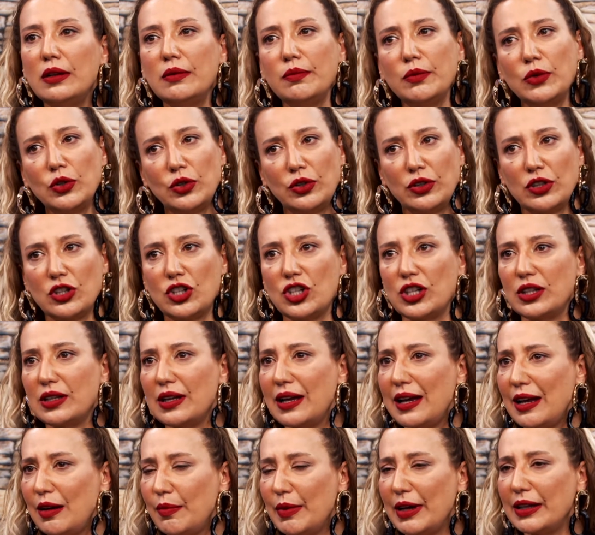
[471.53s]
Bunun dışında
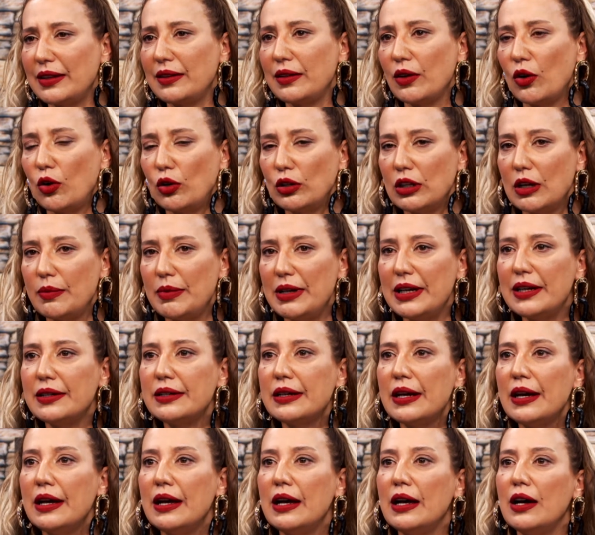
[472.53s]
elbette olabilir.
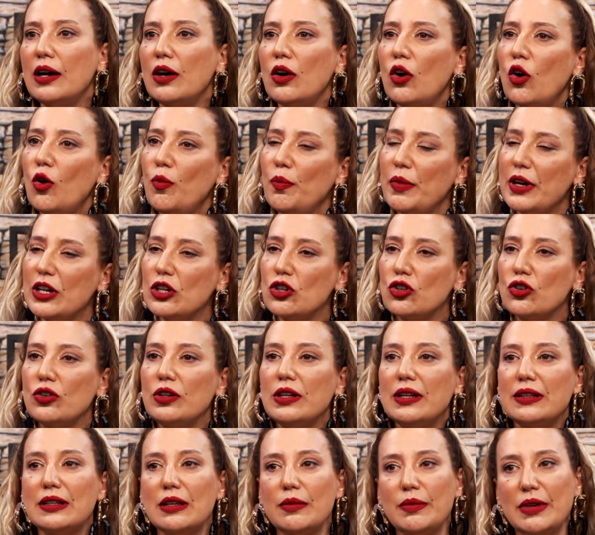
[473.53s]
15 gün
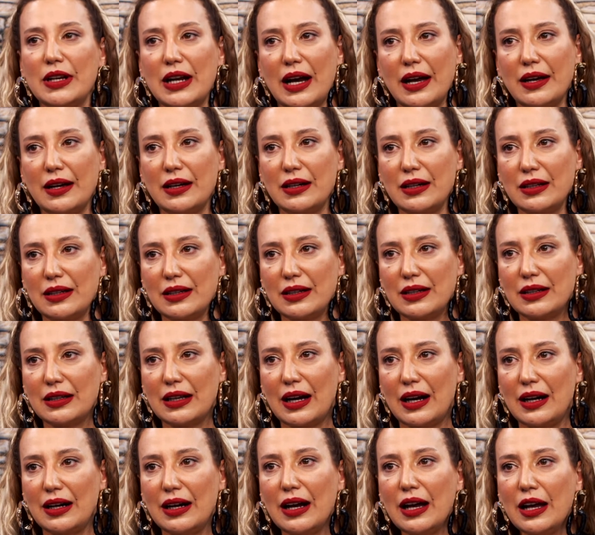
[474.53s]
ya da bir ay
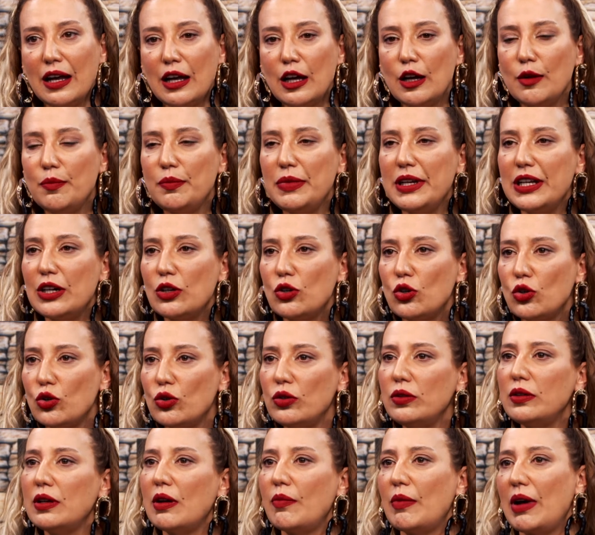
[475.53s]
aralıklarla bir
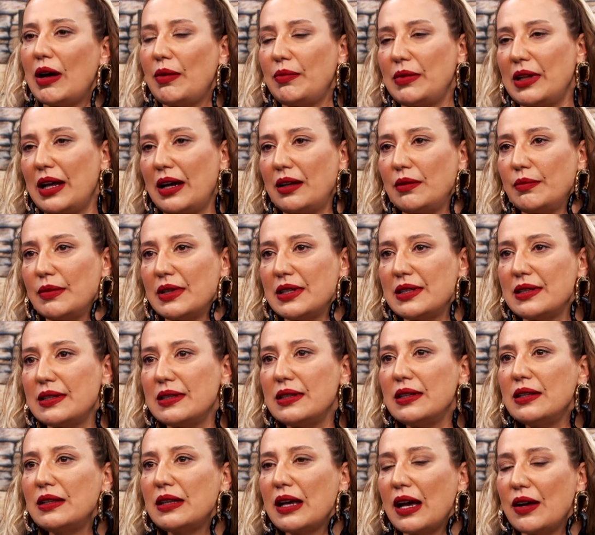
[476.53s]
kürün
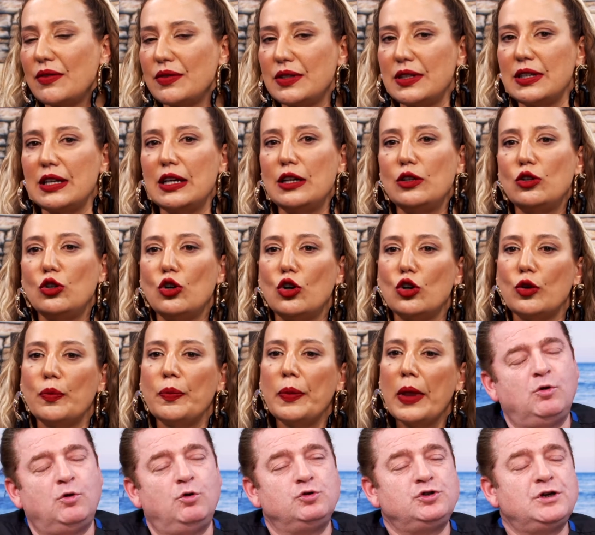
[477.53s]
tamamlanmasını tavsiye ediyorum.
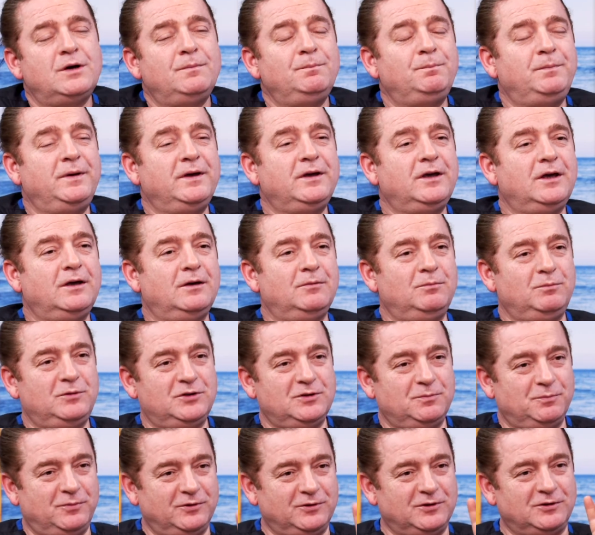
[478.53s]
Hocam Hatır... peki
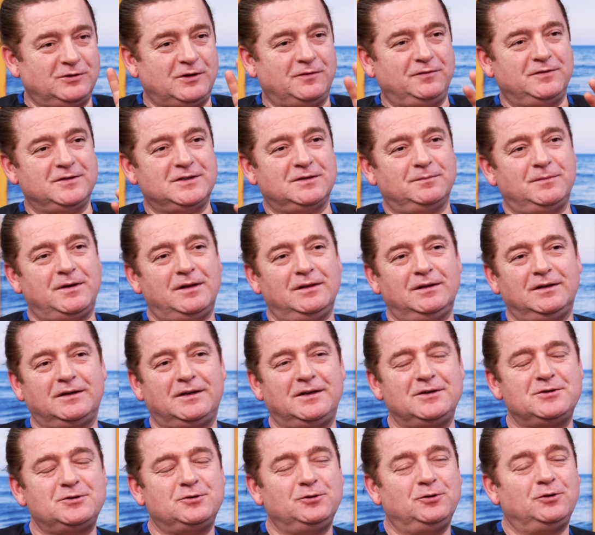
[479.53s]
bizim lafızı balla
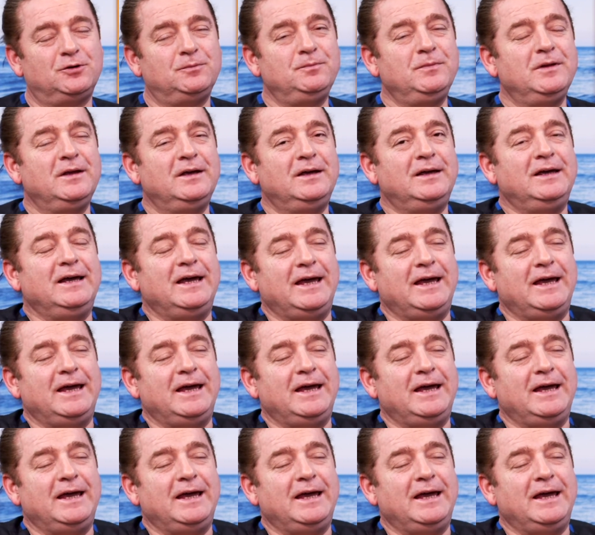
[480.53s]
Esnafla, kesiyorum. Buyurun.